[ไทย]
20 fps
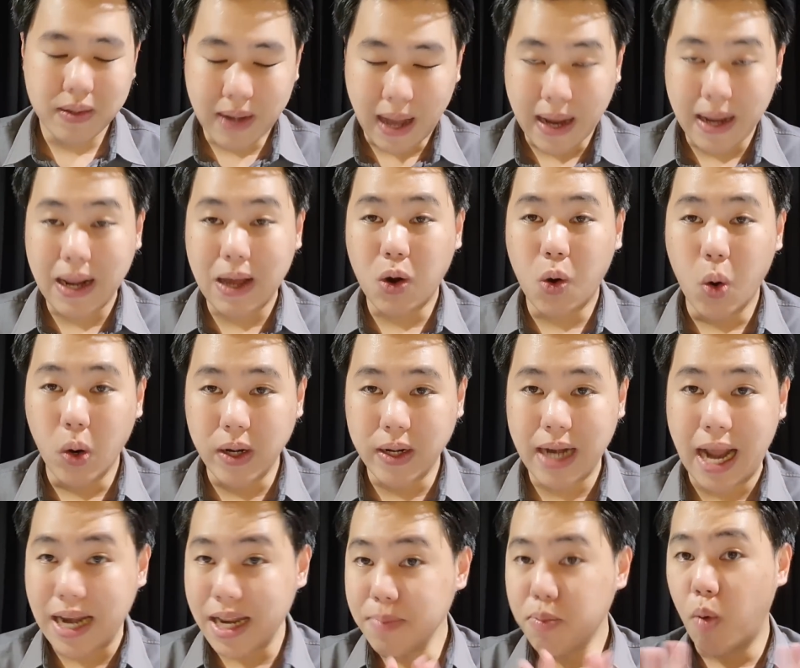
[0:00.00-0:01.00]
หลายคน
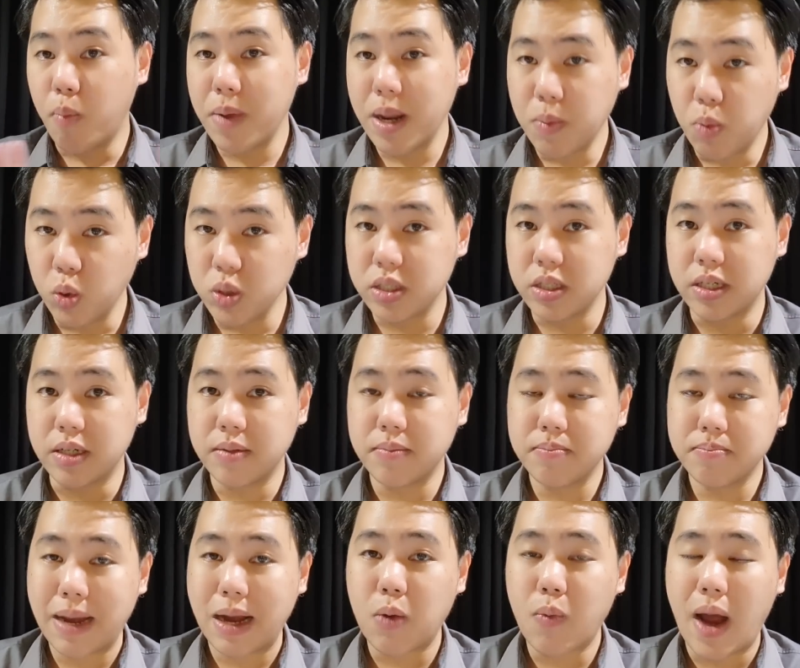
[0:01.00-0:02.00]
อันนี้ผมไม่ได้พูดถึง
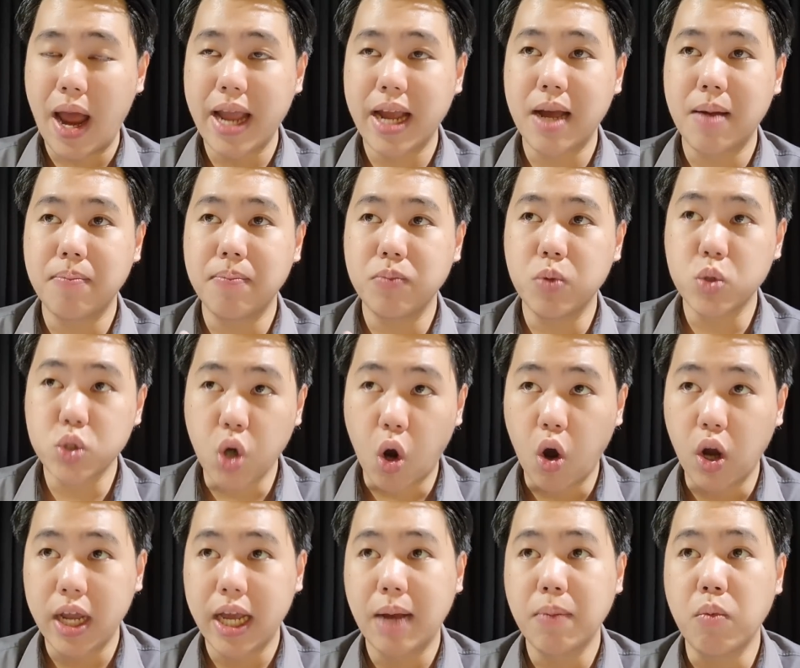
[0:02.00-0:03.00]
แม็กไกวร์กับลูกช
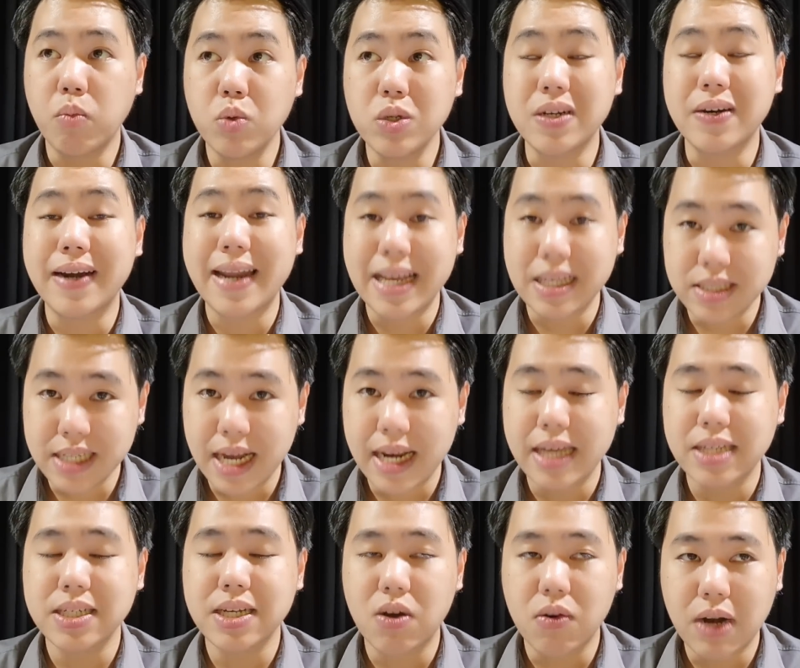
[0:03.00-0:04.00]
อนะครับผมพูดถึงเลเจนด์
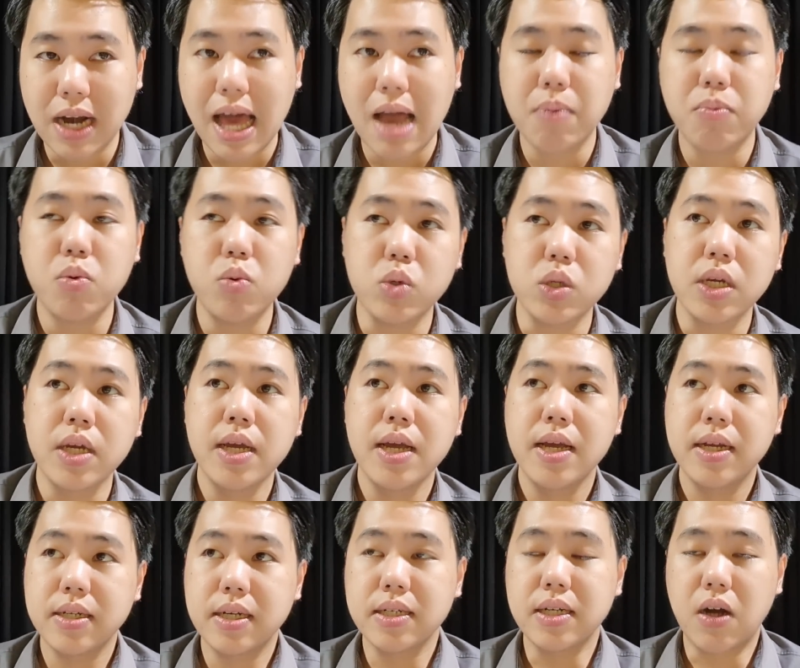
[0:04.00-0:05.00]
เลเจนด์เขากล้าพูด
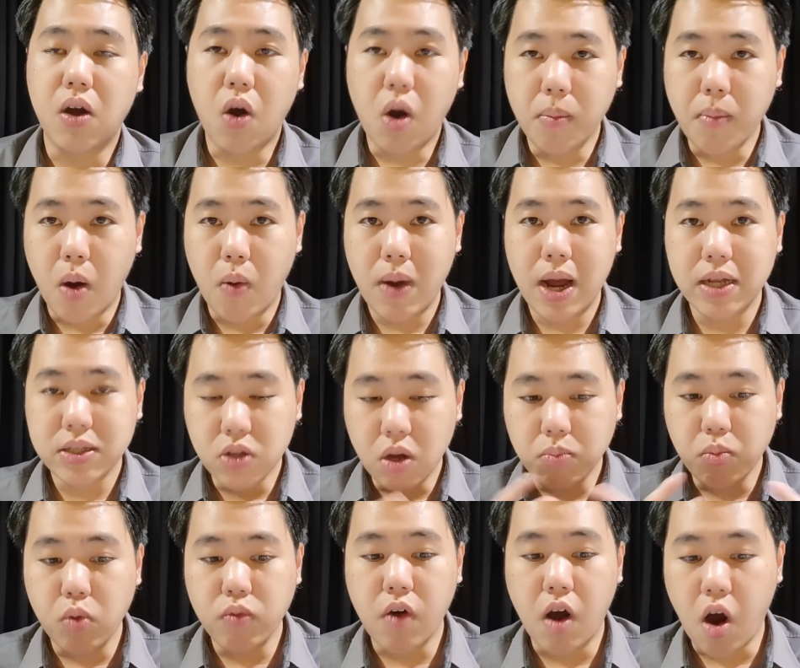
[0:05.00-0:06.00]
ก็คือเขาก็บอกว่าต้อ
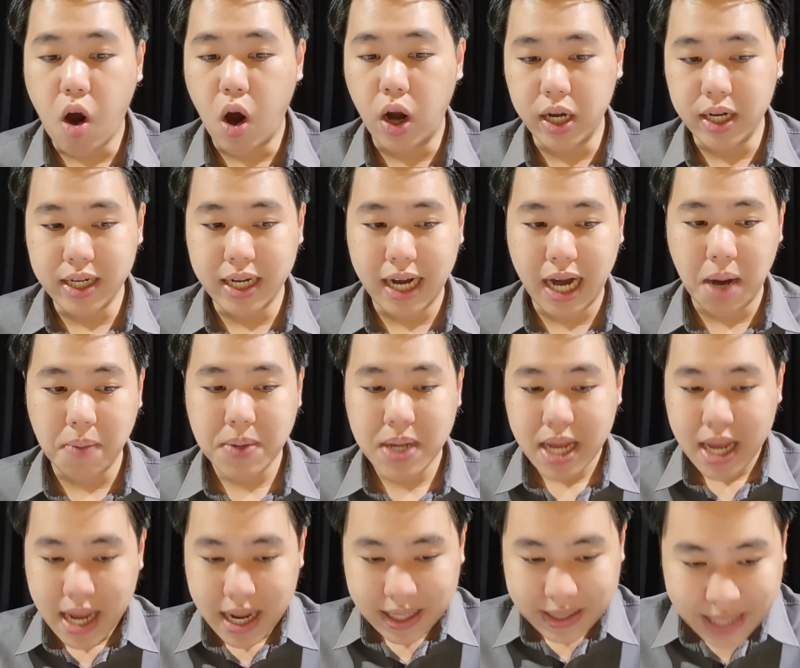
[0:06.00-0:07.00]
ง move on นะครับ
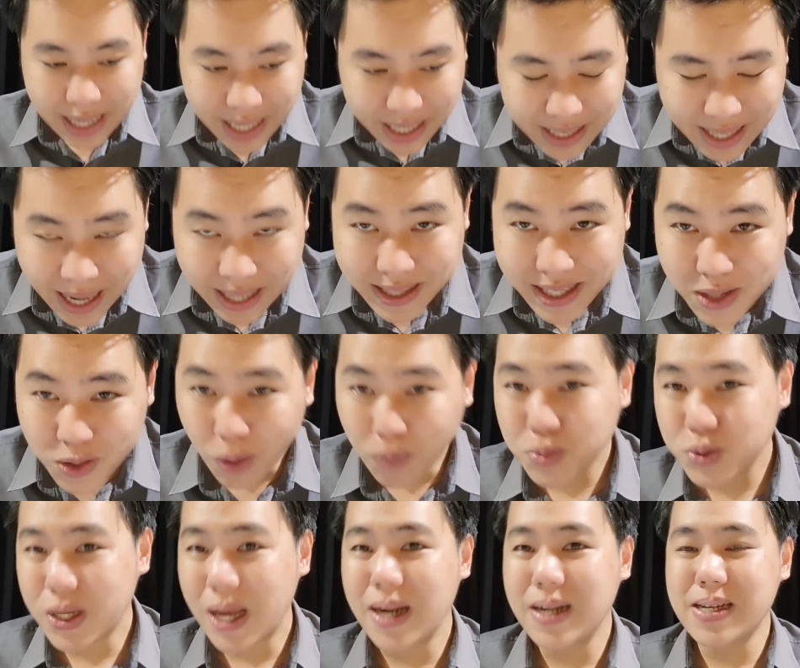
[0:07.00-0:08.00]
ในขณะที่ร็อ
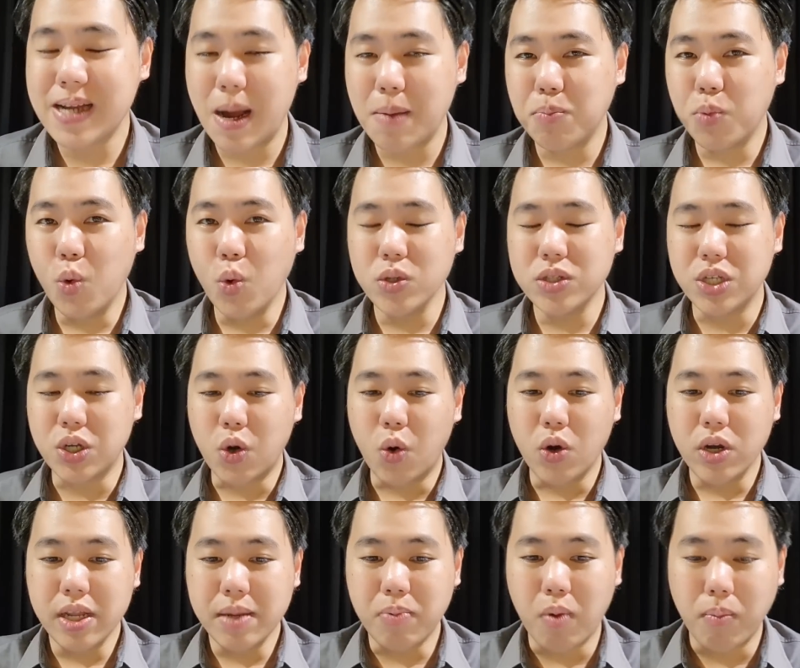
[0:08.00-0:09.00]
บสันครับพูดถึง
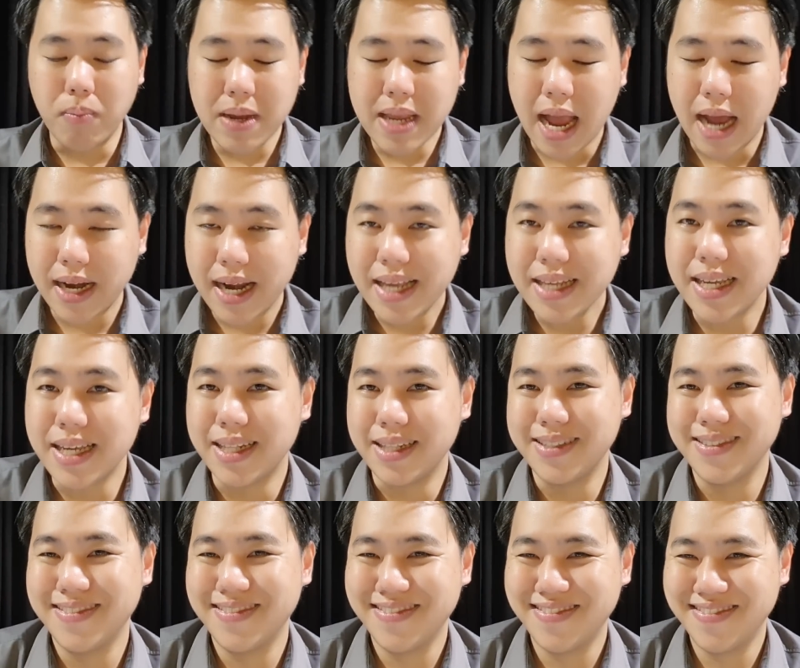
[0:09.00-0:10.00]
คนที่ผมไม่อยากได้ยิน
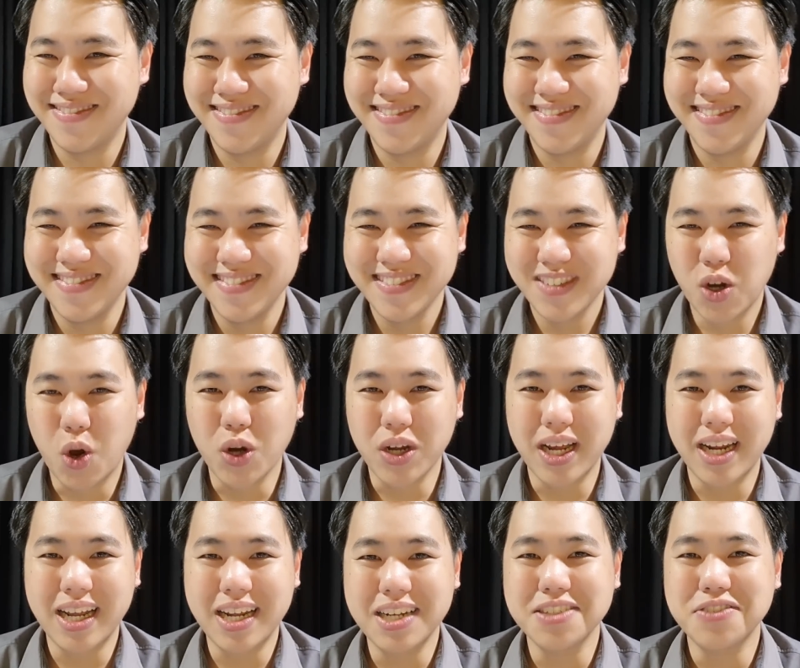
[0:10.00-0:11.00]
คน
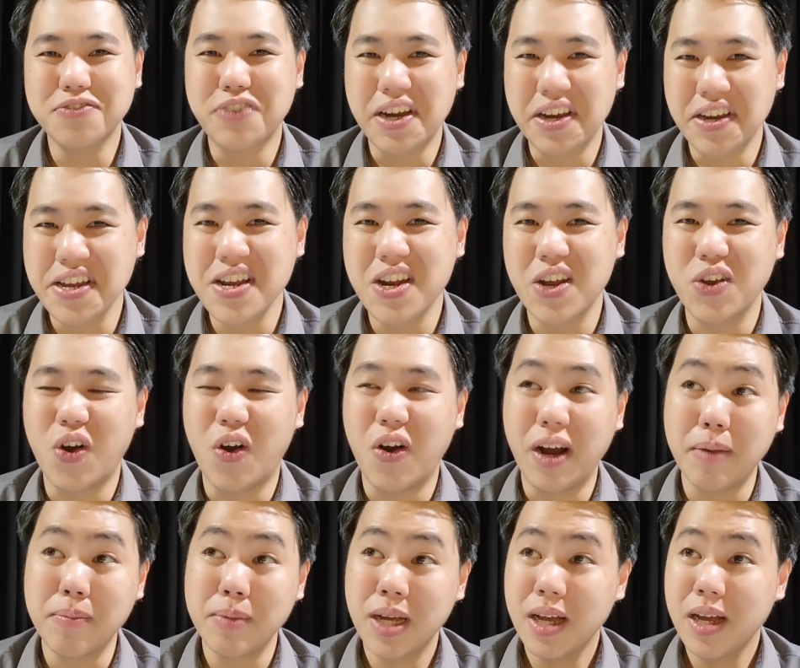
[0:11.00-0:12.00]
คนนั้นคือเฟรงกี้ เดยอง
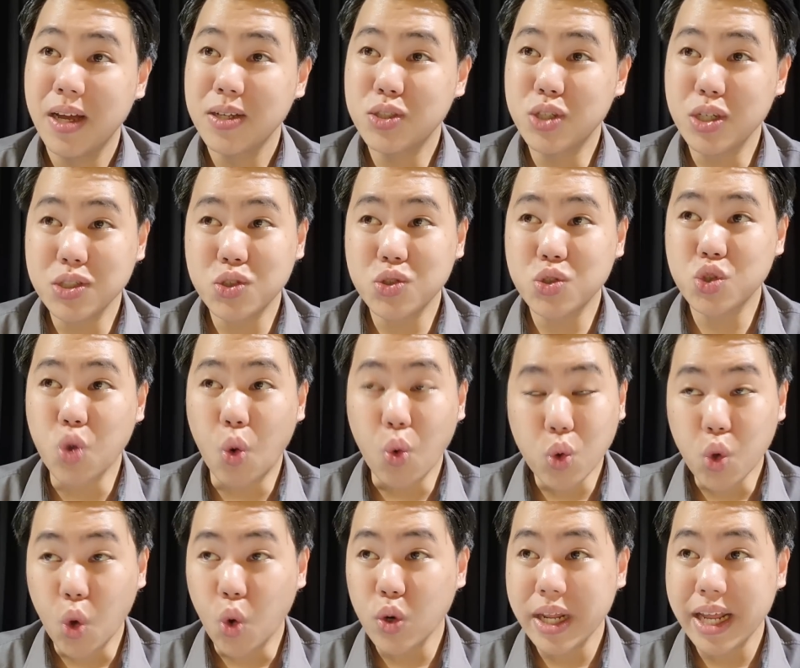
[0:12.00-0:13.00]
ครับ ซึ่งตรง
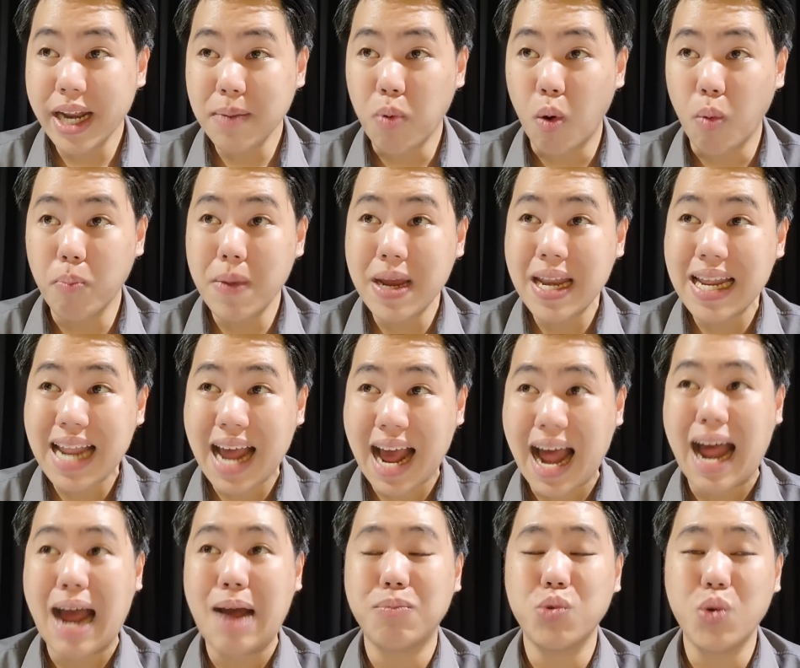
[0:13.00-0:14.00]
ตรงนี้นะผมไม่ได้
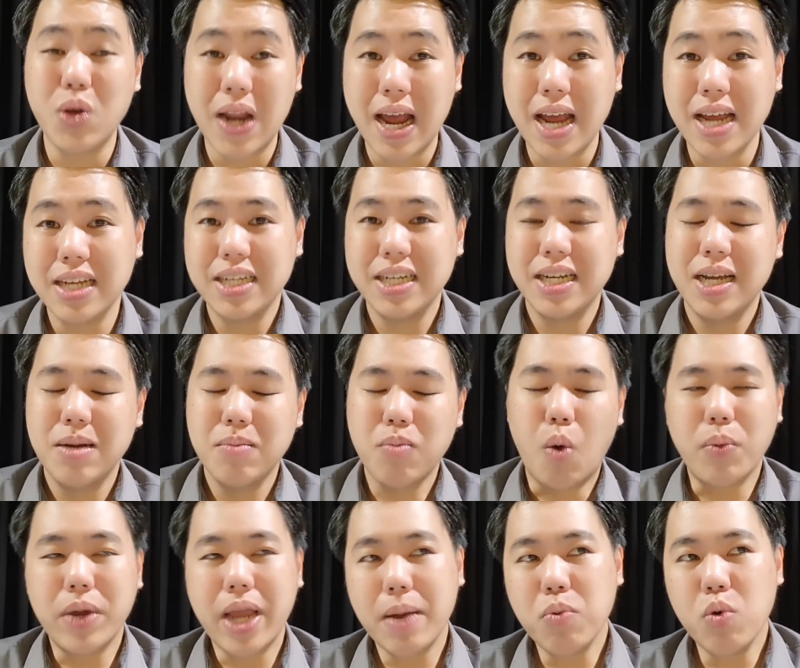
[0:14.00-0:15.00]
ถามด้วยนะ
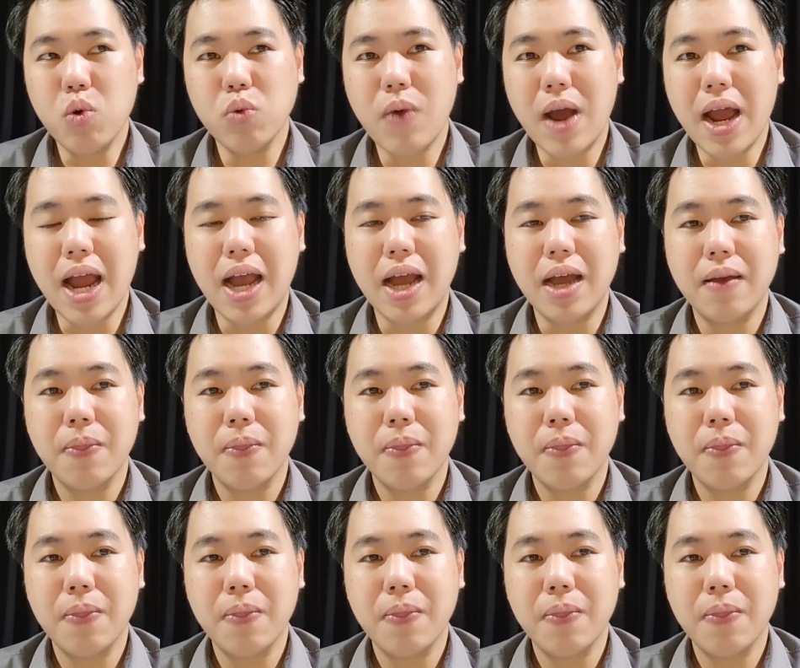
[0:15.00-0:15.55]
ผมแค่พูดว่า